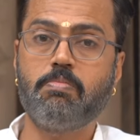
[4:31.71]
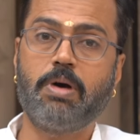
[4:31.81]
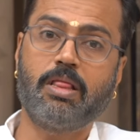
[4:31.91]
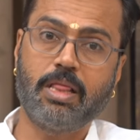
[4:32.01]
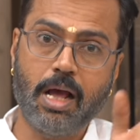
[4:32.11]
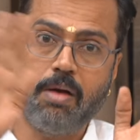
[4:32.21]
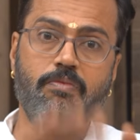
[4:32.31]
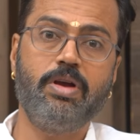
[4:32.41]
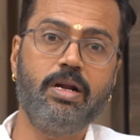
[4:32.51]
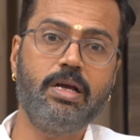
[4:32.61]
பத்தாம்
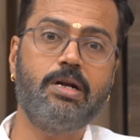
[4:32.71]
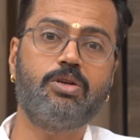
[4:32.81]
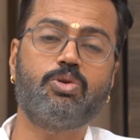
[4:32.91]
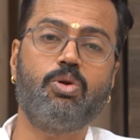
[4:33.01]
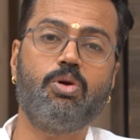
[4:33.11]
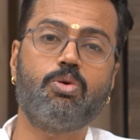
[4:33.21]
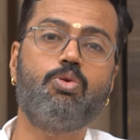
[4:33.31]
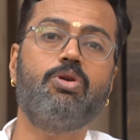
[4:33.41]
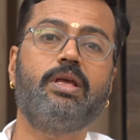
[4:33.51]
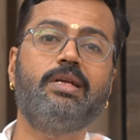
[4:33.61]
வீடு என்று
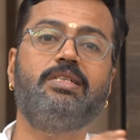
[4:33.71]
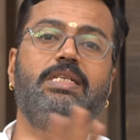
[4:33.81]
சொல்லக்கூடிய